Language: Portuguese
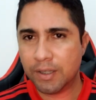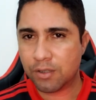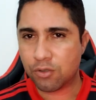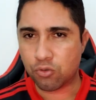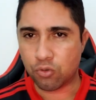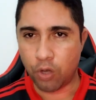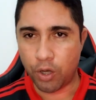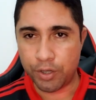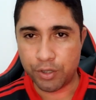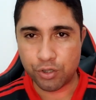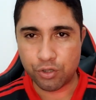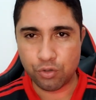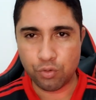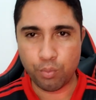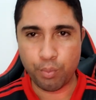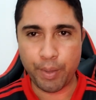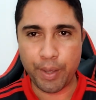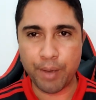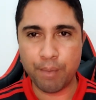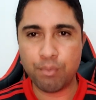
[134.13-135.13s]
Torne-se
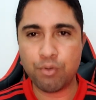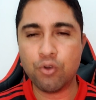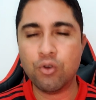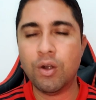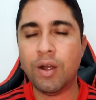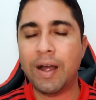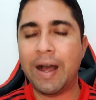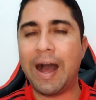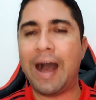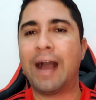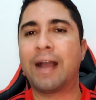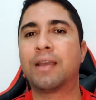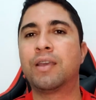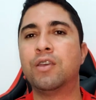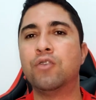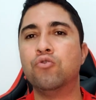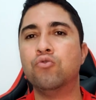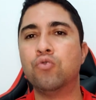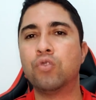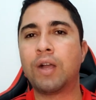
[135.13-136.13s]
um membro
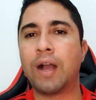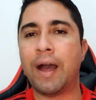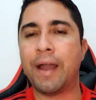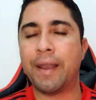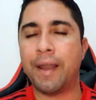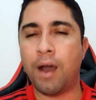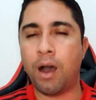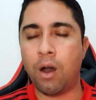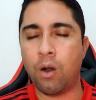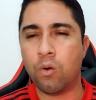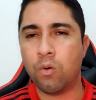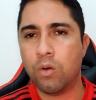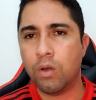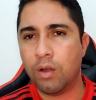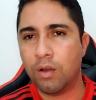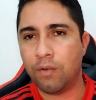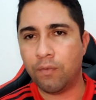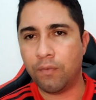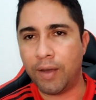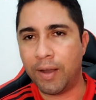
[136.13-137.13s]
aqui do canal.
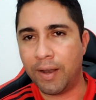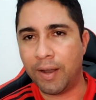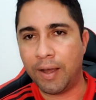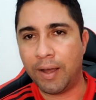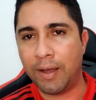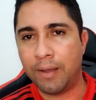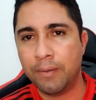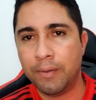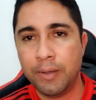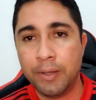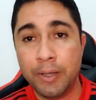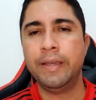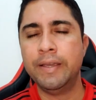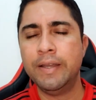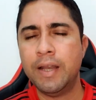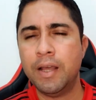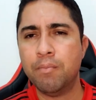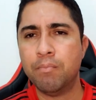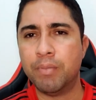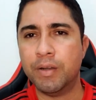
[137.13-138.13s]
Vai lá. E
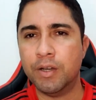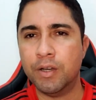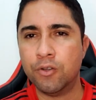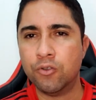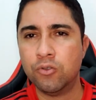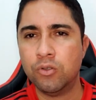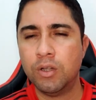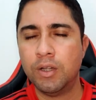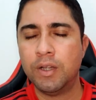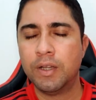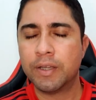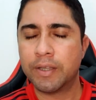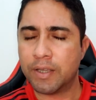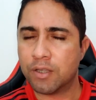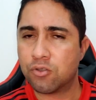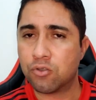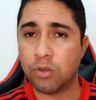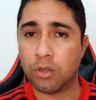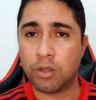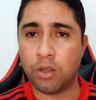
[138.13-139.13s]
lembrando que
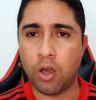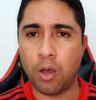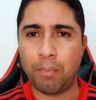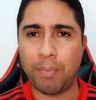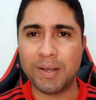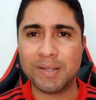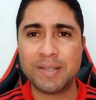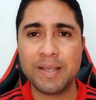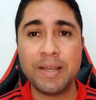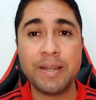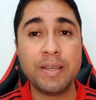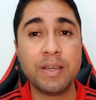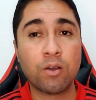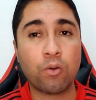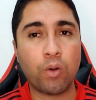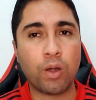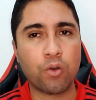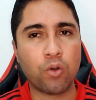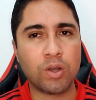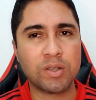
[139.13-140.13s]
esse sorteio é uma parceria
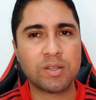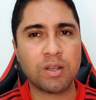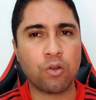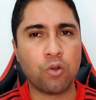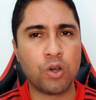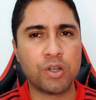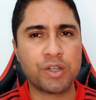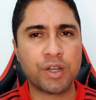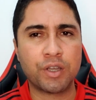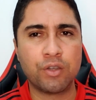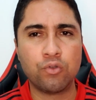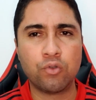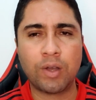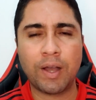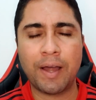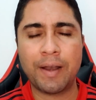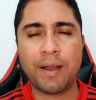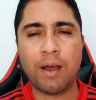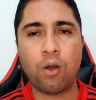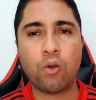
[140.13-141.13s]
com a nossa loja aqui do
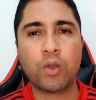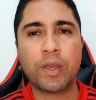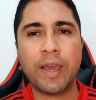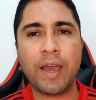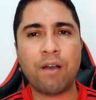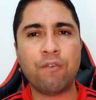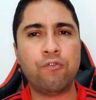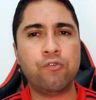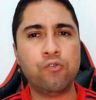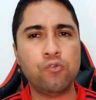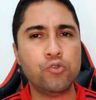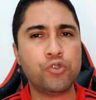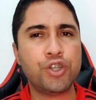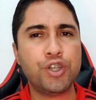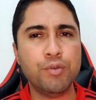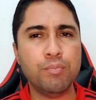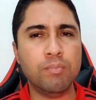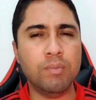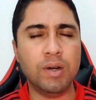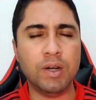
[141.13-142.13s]
canal, que é a
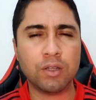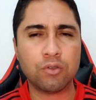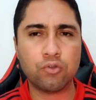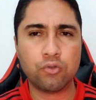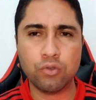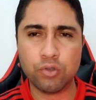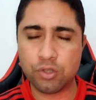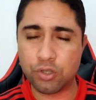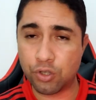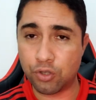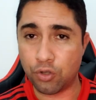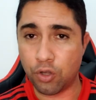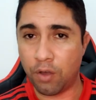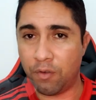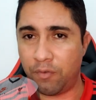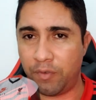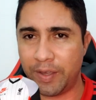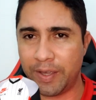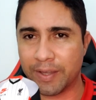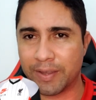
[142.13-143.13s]
Futimantos
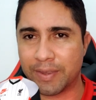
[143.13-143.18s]
90.